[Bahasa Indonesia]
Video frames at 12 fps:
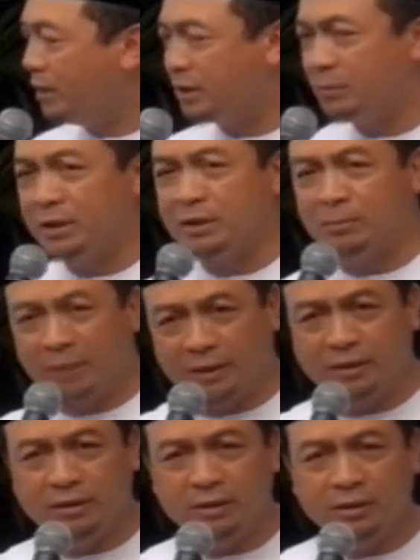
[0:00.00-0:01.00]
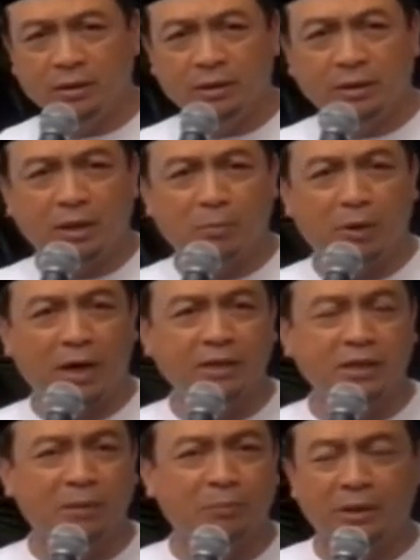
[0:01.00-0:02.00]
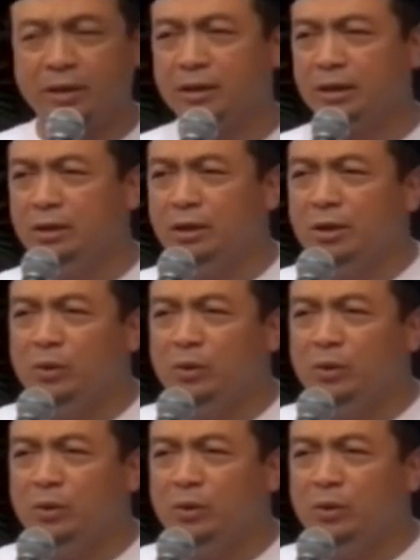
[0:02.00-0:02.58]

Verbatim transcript: teman-teman dan mengajak mereka